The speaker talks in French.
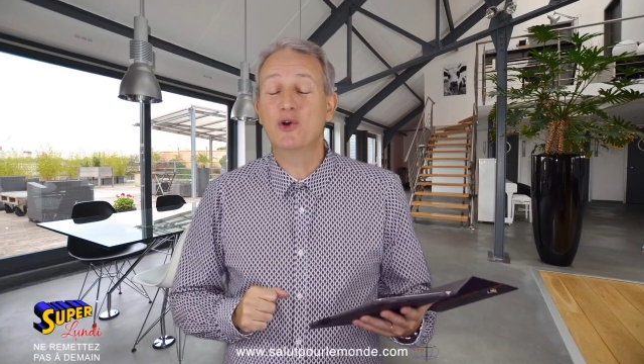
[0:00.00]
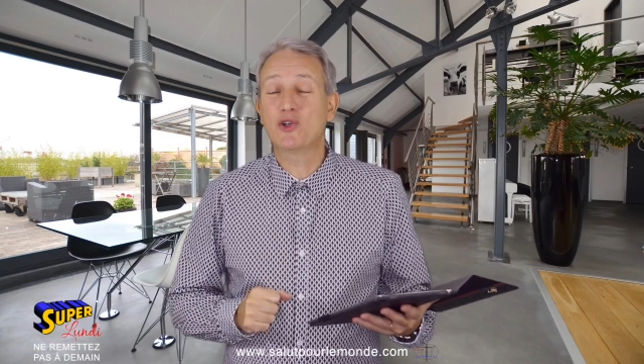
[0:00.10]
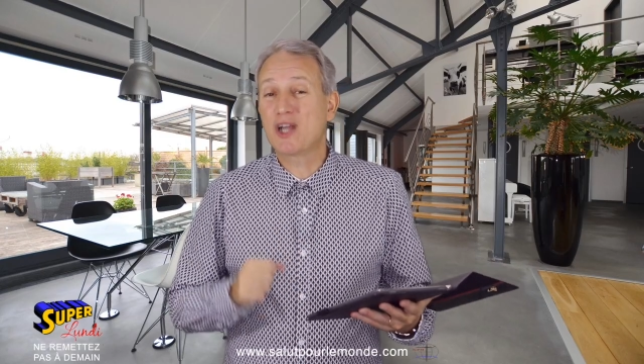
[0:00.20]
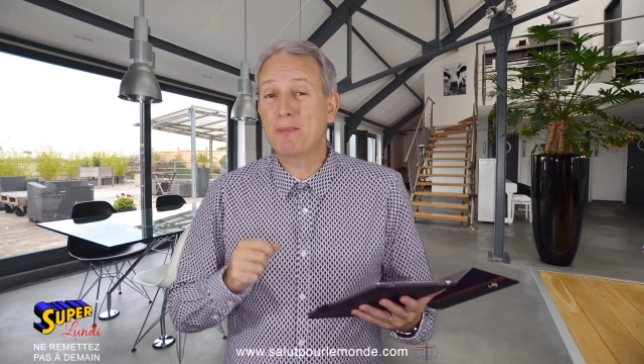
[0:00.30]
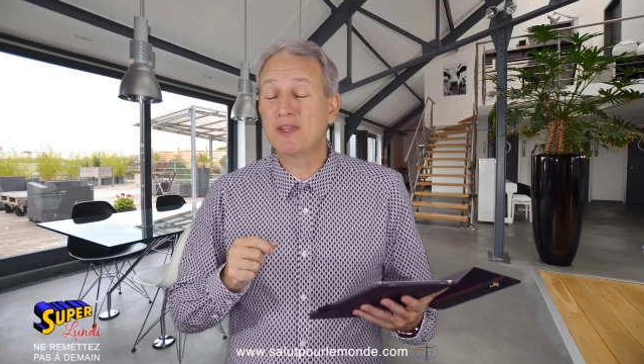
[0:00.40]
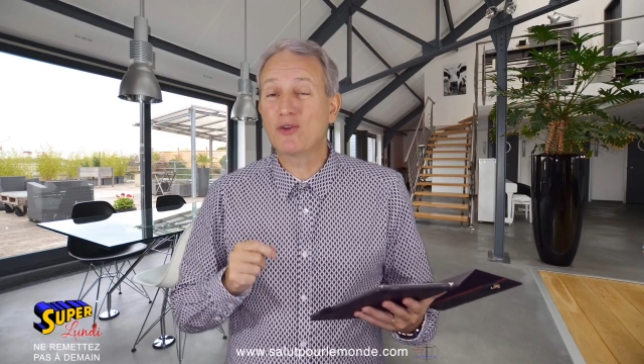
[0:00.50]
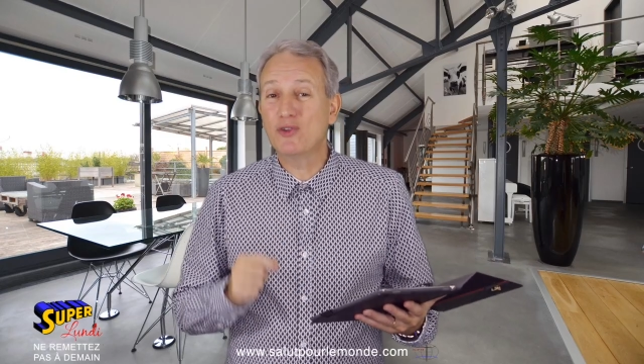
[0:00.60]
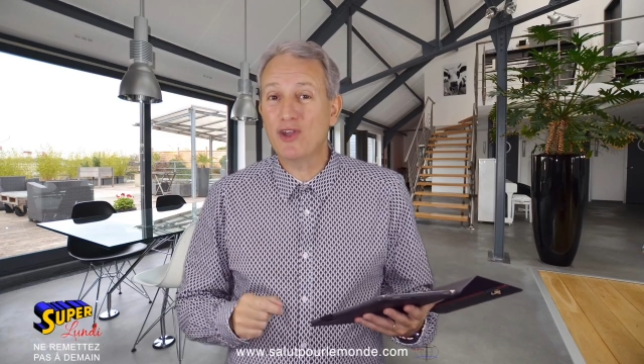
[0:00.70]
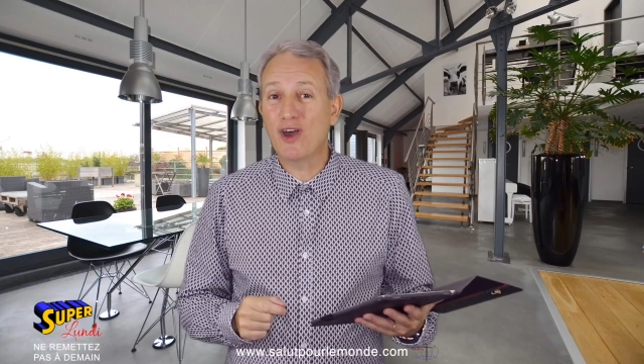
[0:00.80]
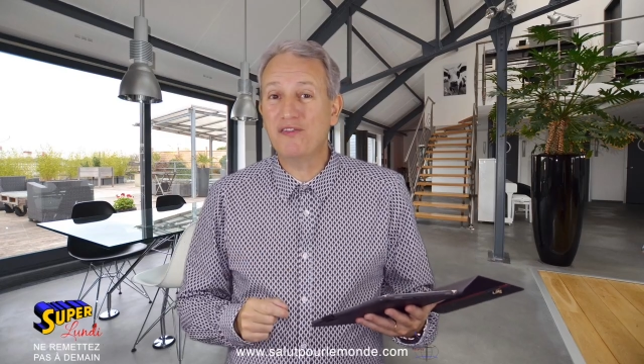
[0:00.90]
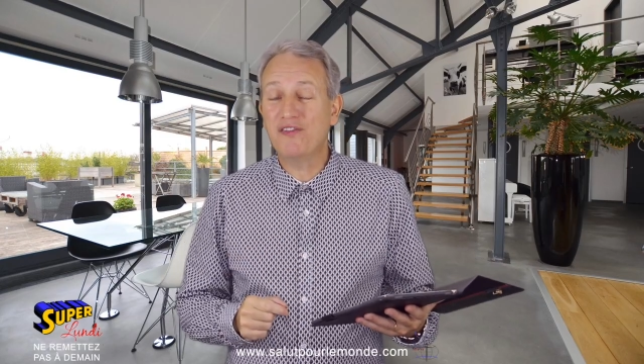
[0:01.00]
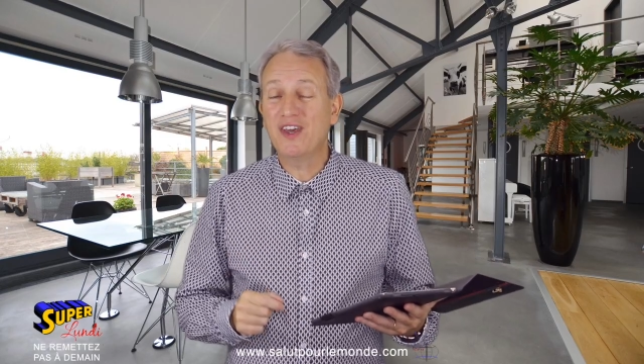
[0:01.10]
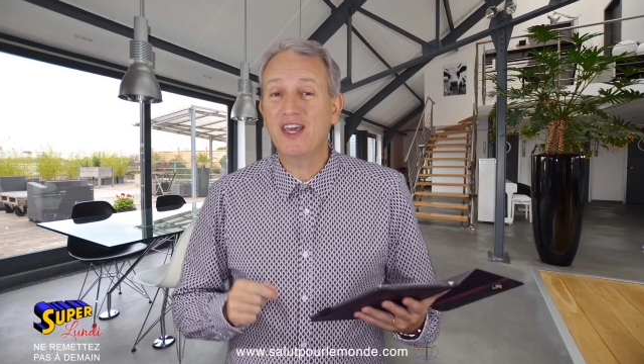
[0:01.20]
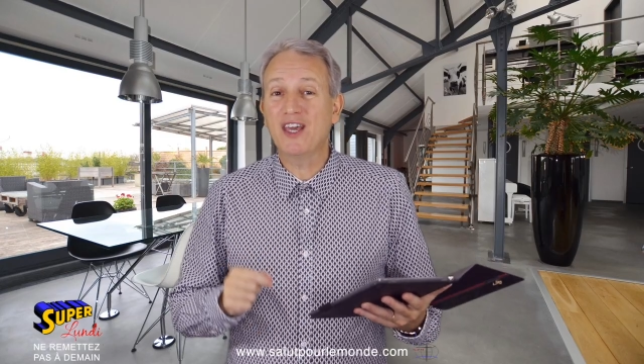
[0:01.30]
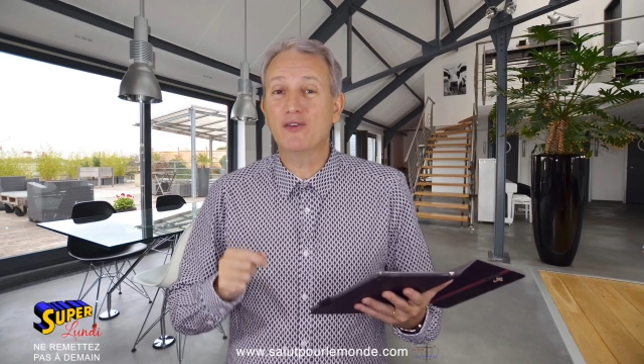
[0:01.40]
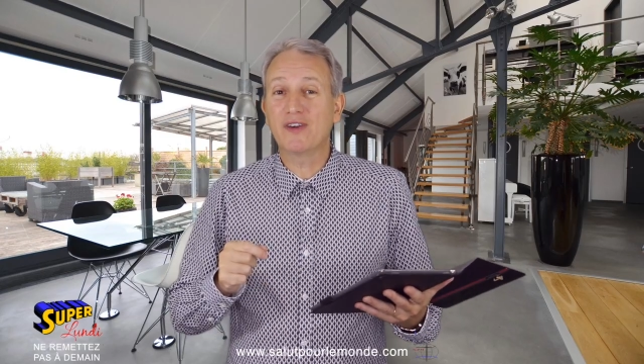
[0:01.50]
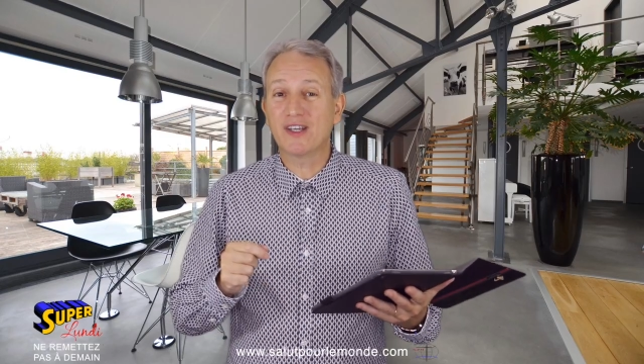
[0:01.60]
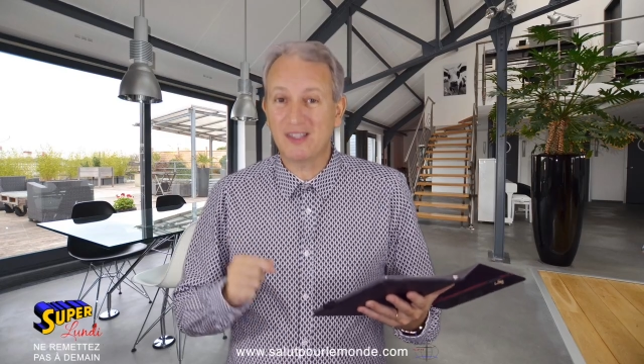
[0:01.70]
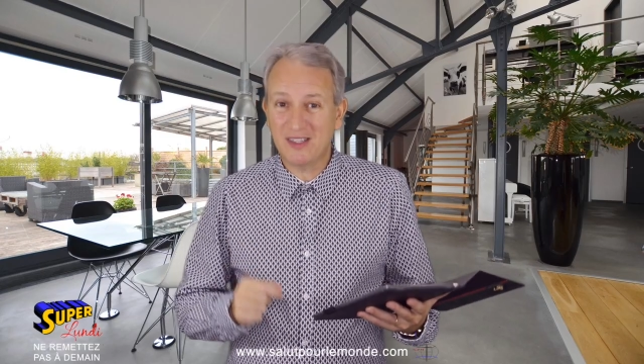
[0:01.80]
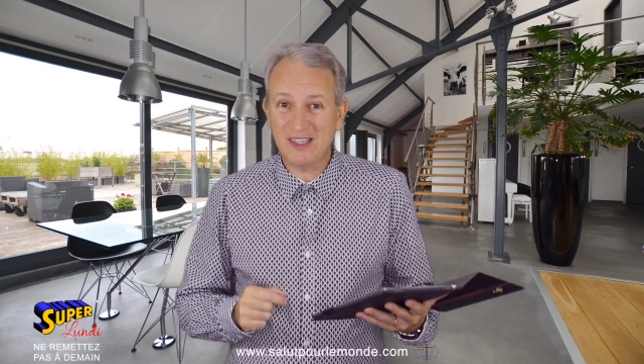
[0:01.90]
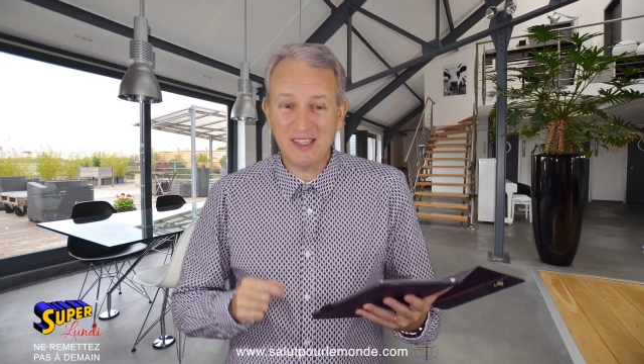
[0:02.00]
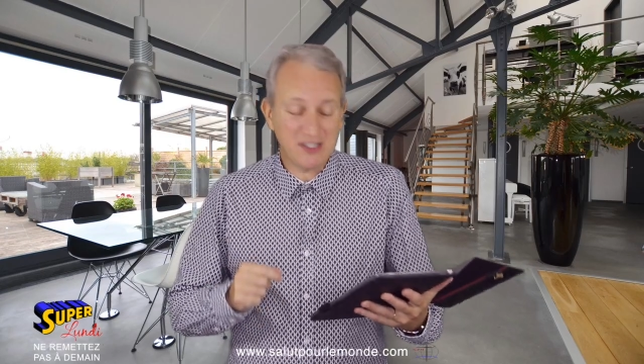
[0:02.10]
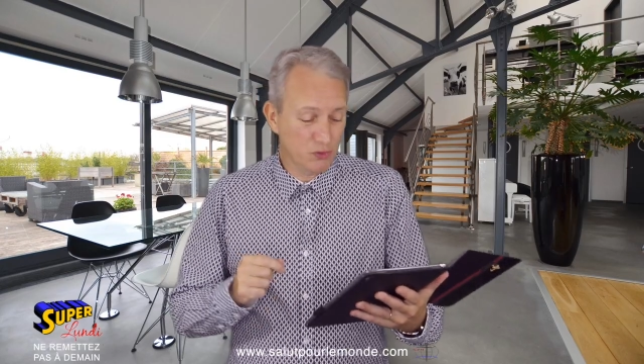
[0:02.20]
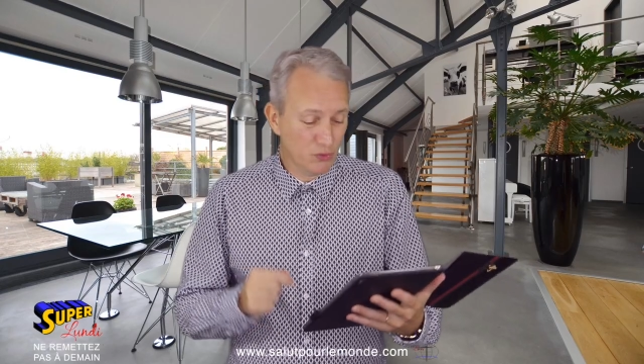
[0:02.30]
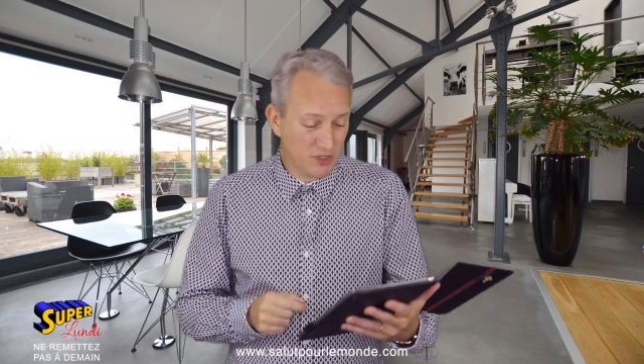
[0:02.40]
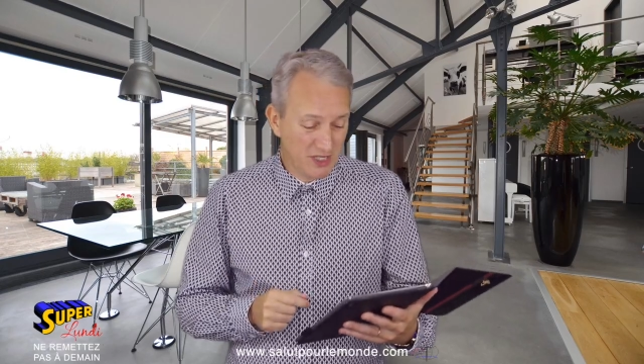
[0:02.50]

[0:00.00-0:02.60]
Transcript: au chapitre 9 et au verset 10 nous